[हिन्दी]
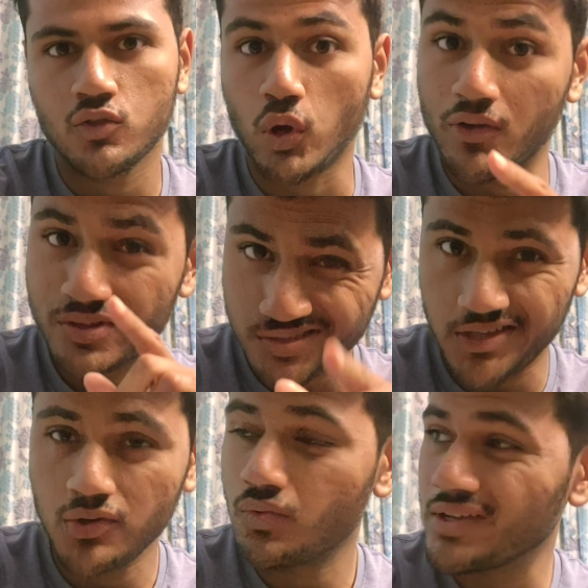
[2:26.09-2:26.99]
तो आई विल
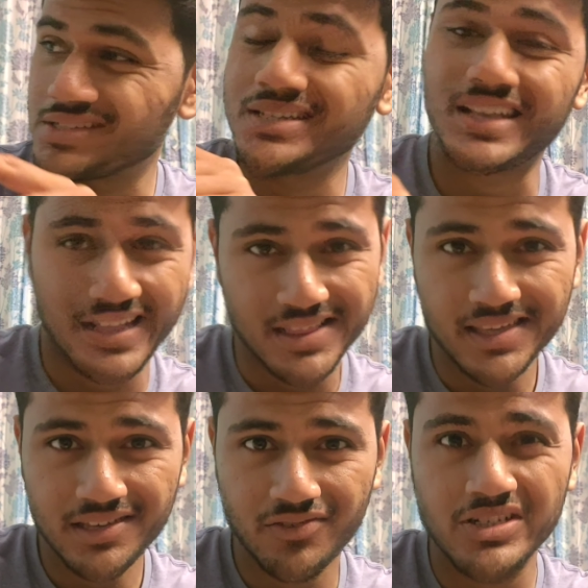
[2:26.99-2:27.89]
सी यू वेन शी इज़
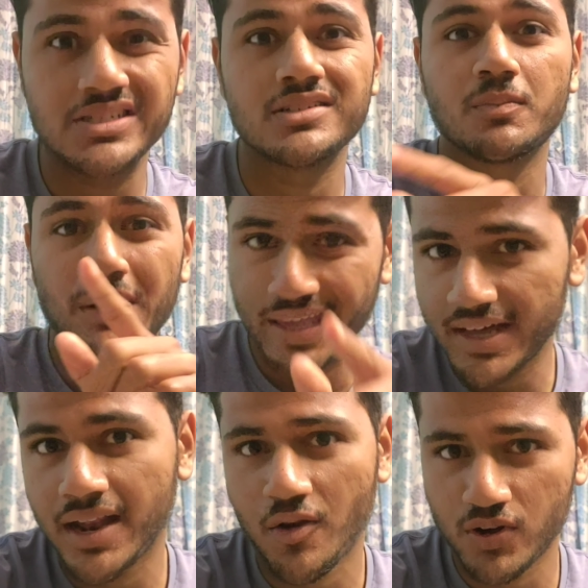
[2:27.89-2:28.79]
हेल्दी वेन शी इज़
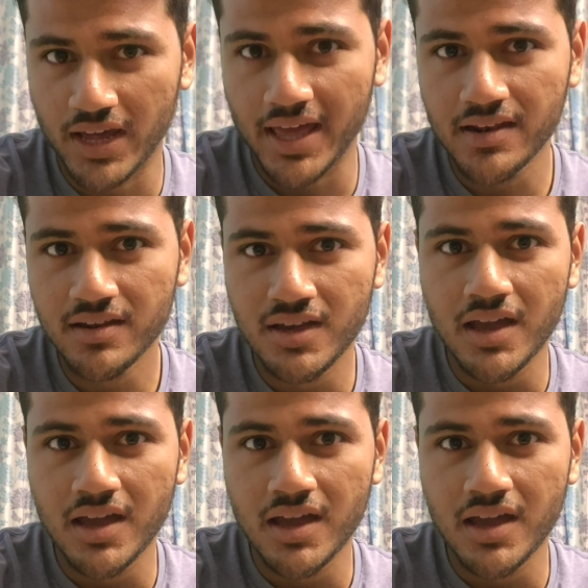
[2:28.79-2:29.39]
प्लेइंग अराउंड अगेन